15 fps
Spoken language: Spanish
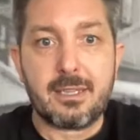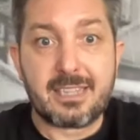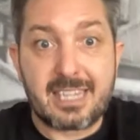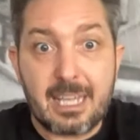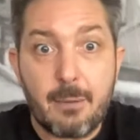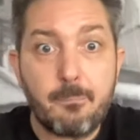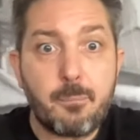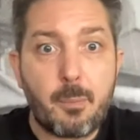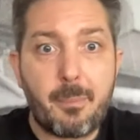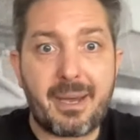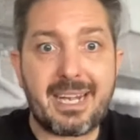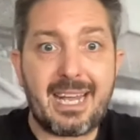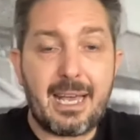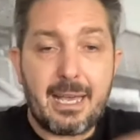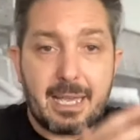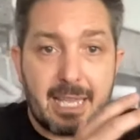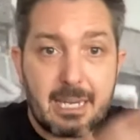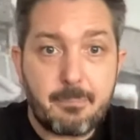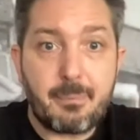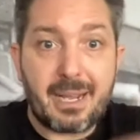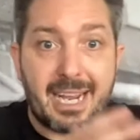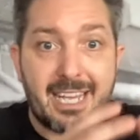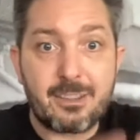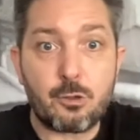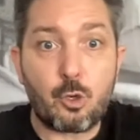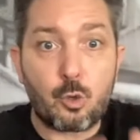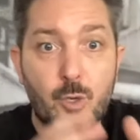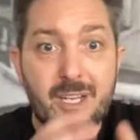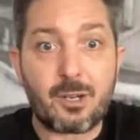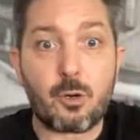Tiempo para ir
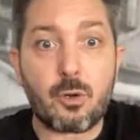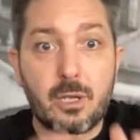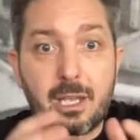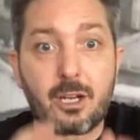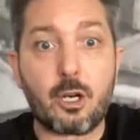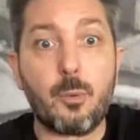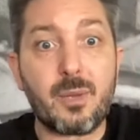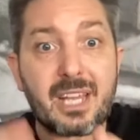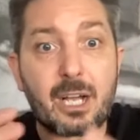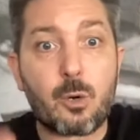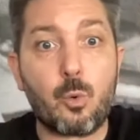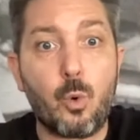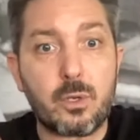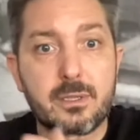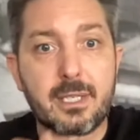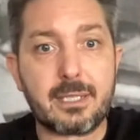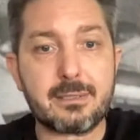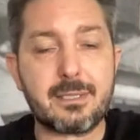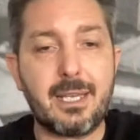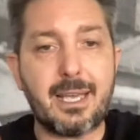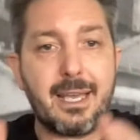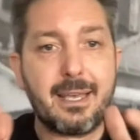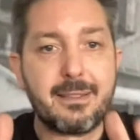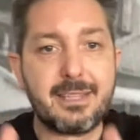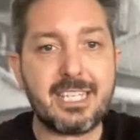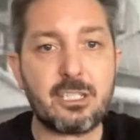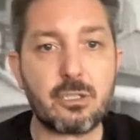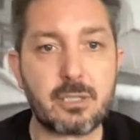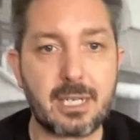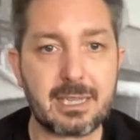pagando en, en cómodas cuotas
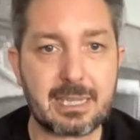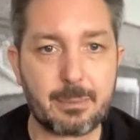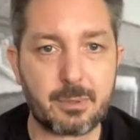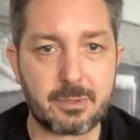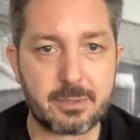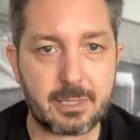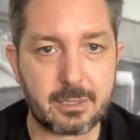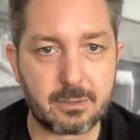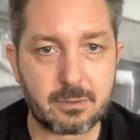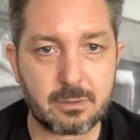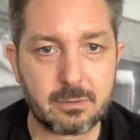dicho 30%